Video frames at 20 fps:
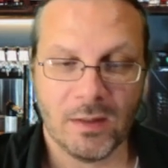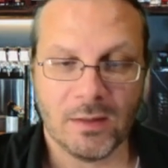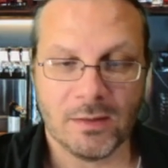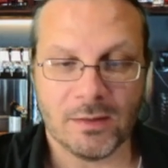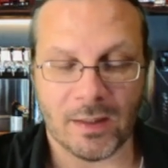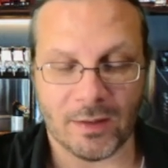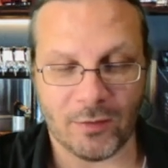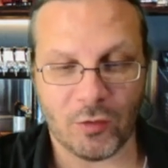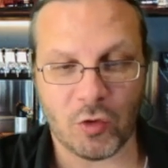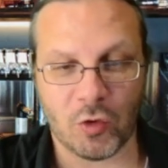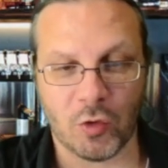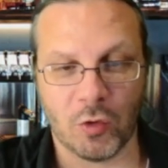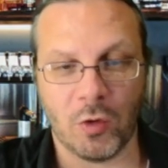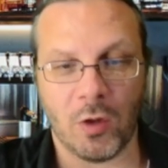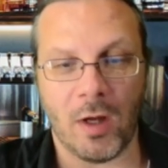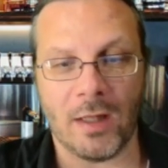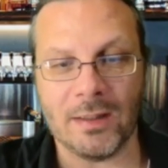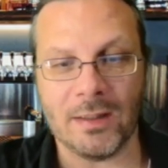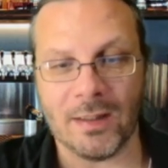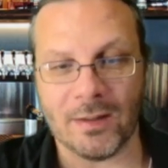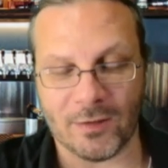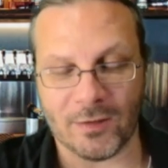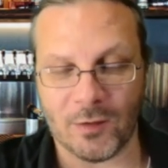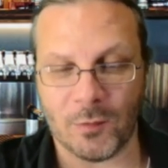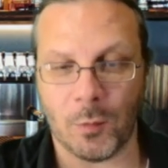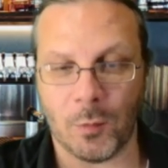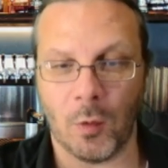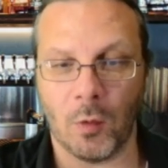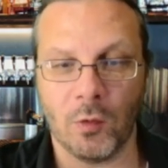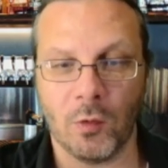Das ist schon noch anders
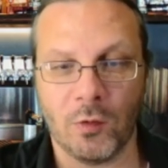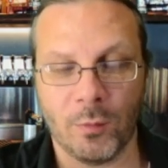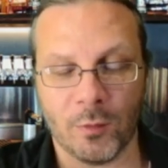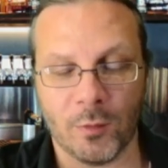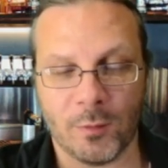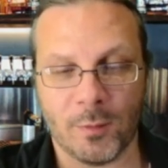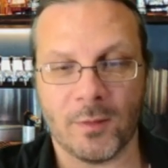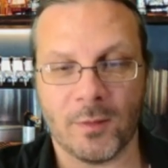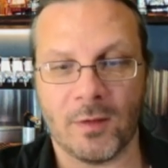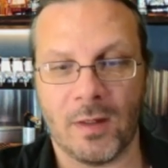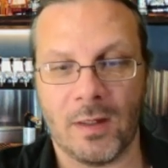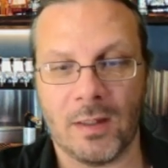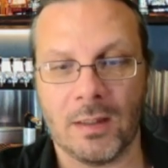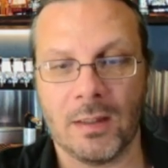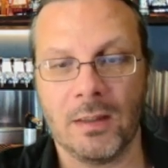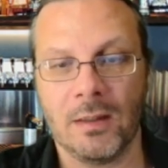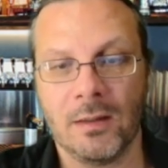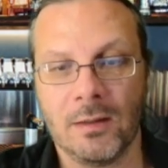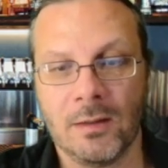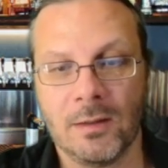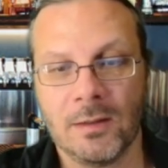als bei uns, muss man sagen